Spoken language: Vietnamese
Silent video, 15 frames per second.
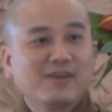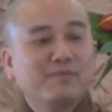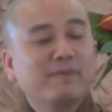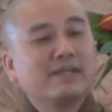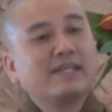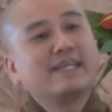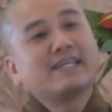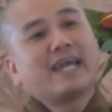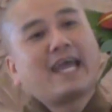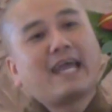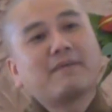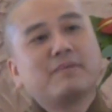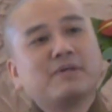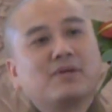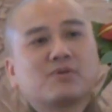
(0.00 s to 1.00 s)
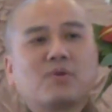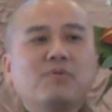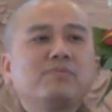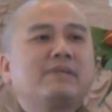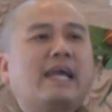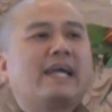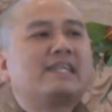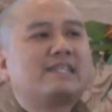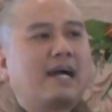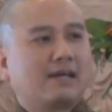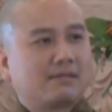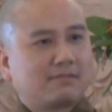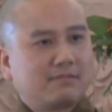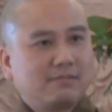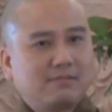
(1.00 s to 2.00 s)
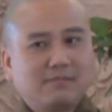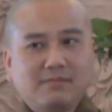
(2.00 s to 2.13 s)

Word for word: rồi mình đi ngang mình nó cúng dày trật